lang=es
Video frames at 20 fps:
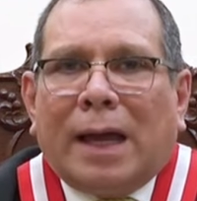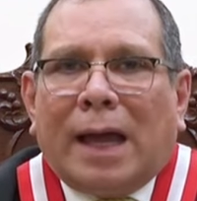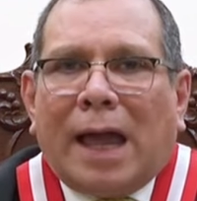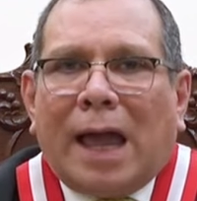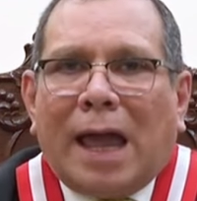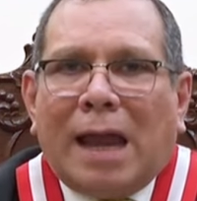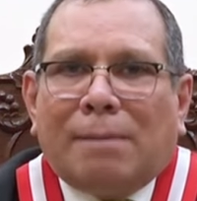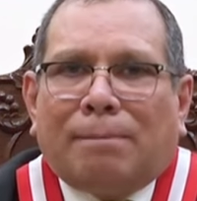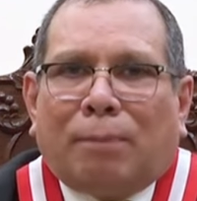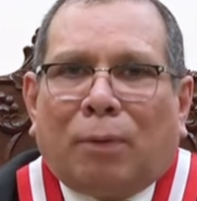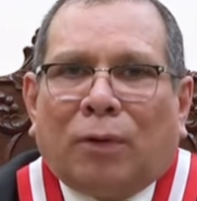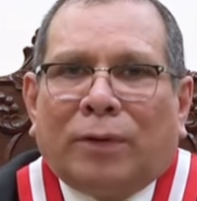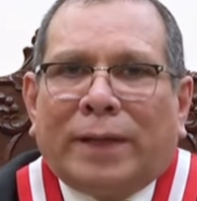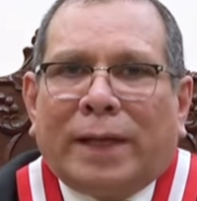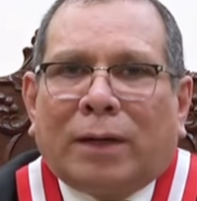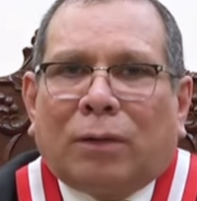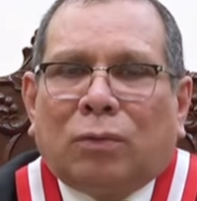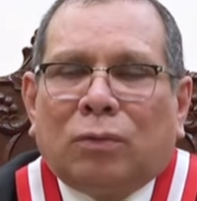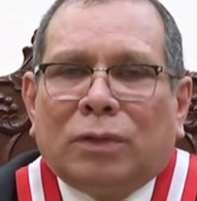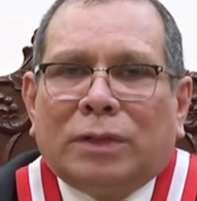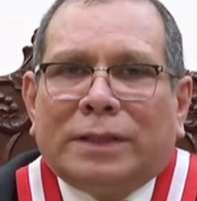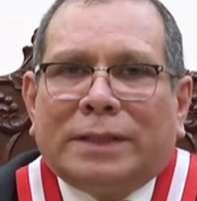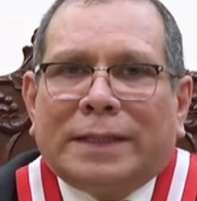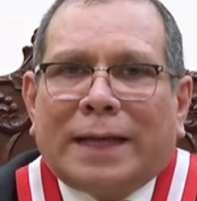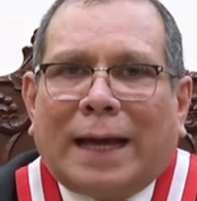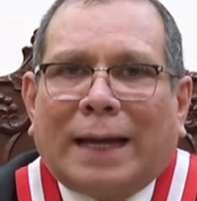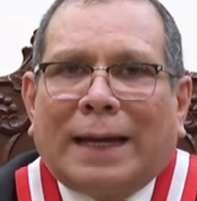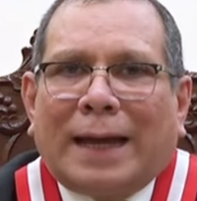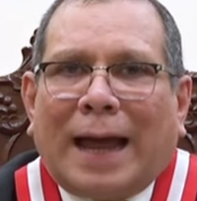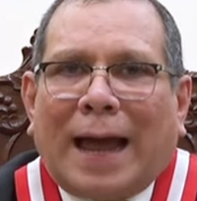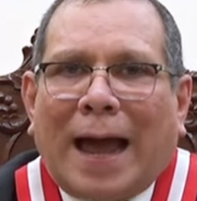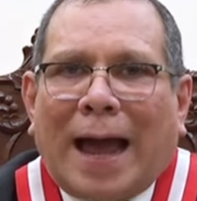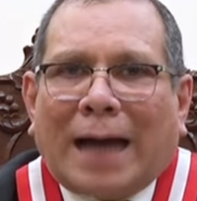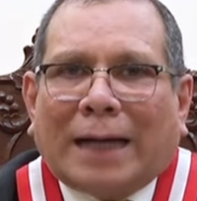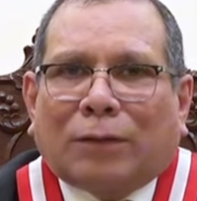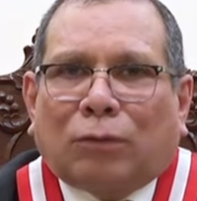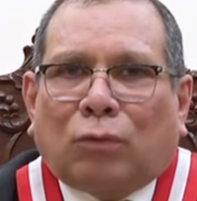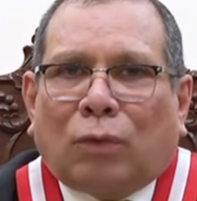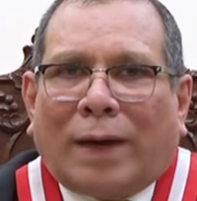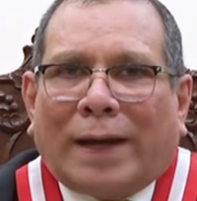El Poder Judicial
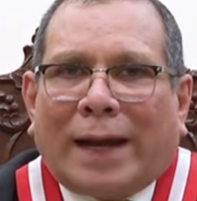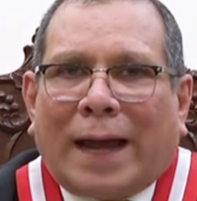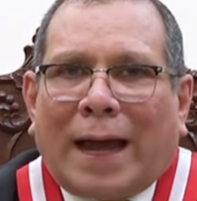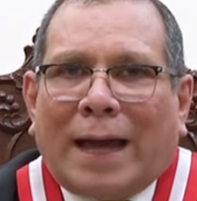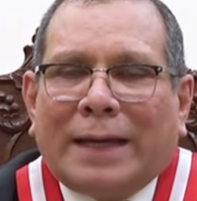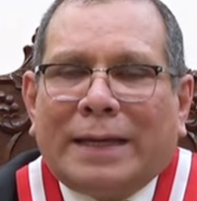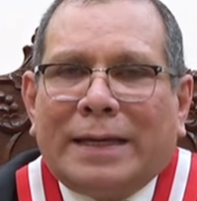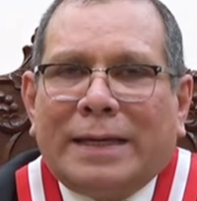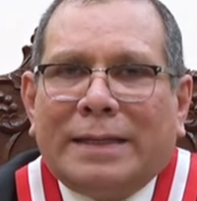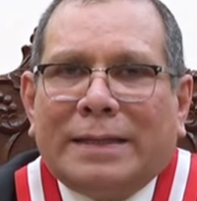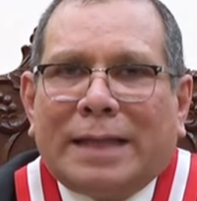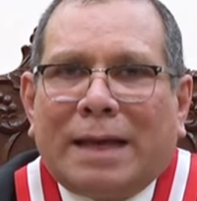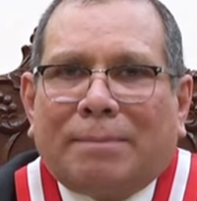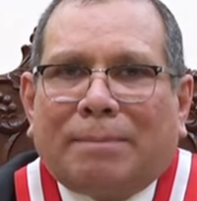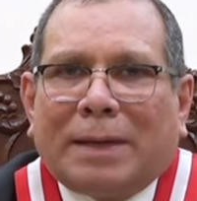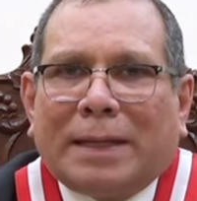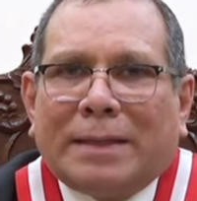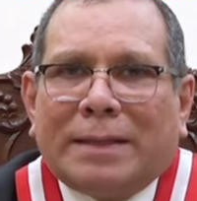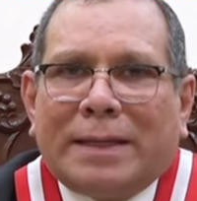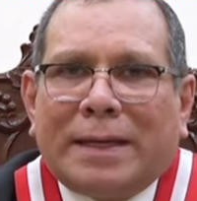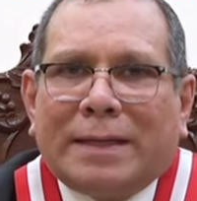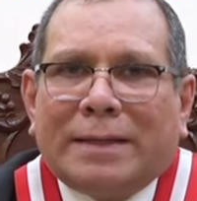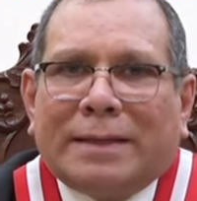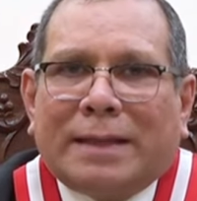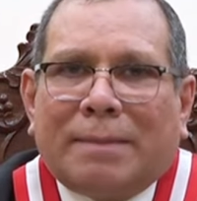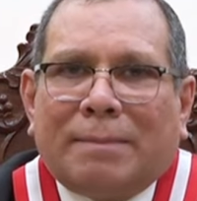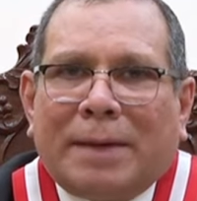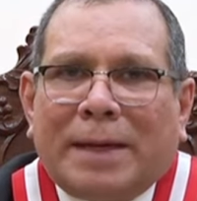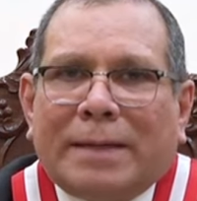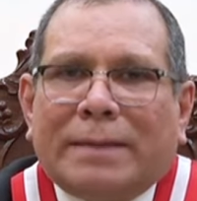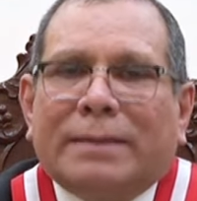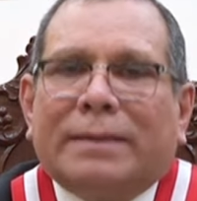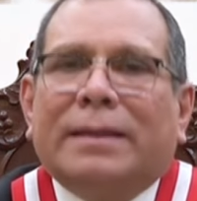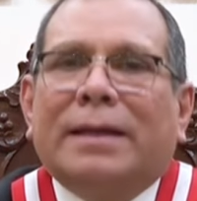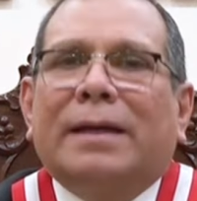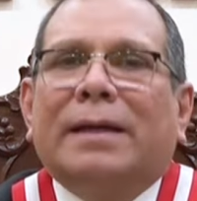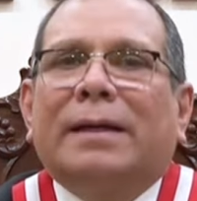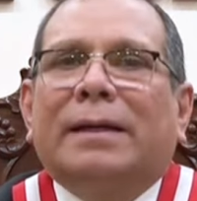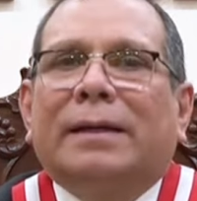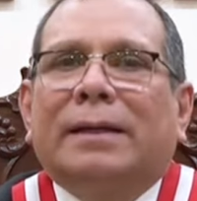actuará
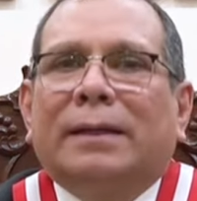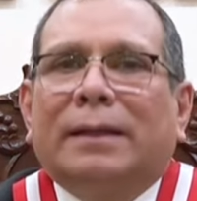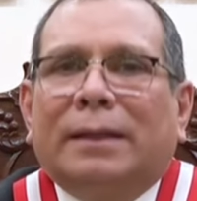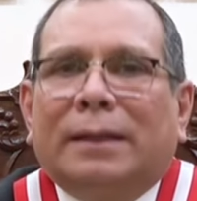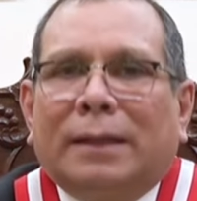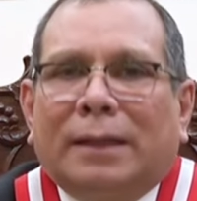independientemente